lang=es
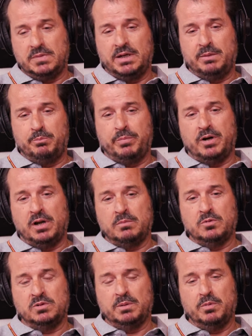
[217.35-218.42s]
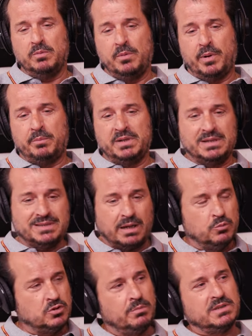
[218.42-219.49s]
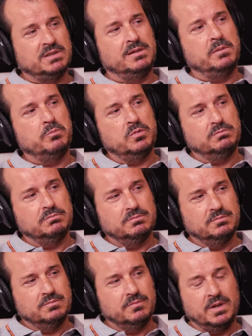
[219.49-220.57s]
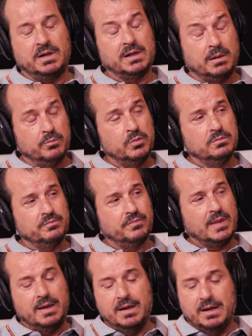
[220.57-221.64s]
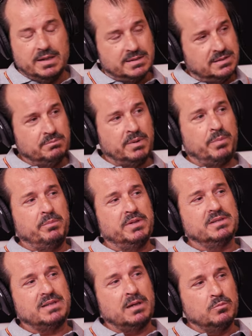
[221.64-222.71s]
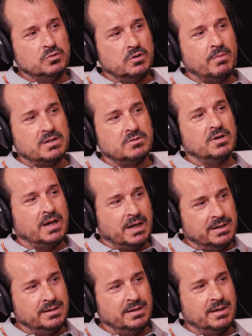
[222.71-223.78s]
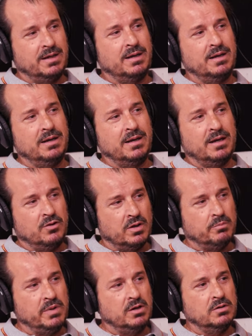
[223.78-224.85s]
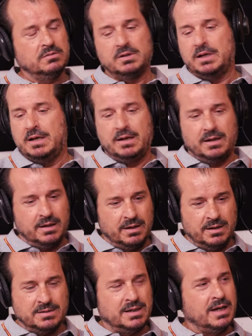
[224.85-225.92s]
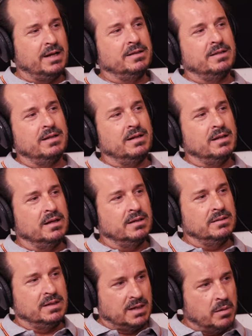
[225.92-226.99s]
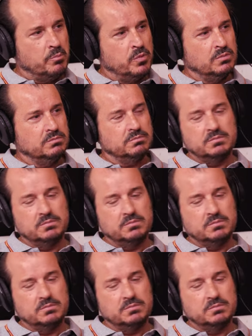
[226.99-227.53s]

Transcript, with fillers: eh, pero al mismo tiempo me permite estar mucho más en el tiempo, en el campo. ¿En el campo? me permite estar mucho más con la gente que, yo admiro, que es la gente del campo.